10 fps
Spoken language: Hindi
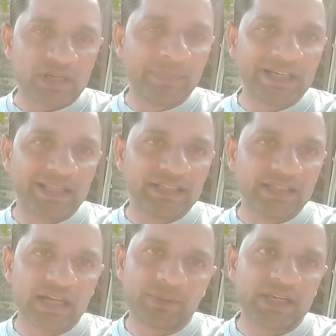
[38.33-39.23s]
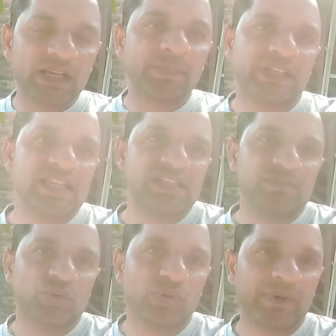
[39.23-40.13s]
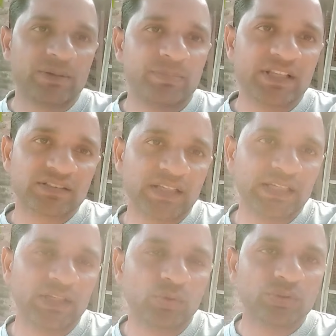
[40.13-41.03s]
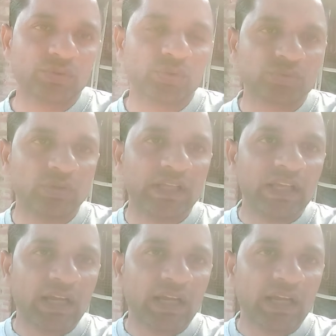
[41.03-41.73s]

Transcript: कमेंट आ रहे थे कि हमारे यहाँ पर केजी में कोई पाइप बेचता ही नहीं है लोग दोस्तों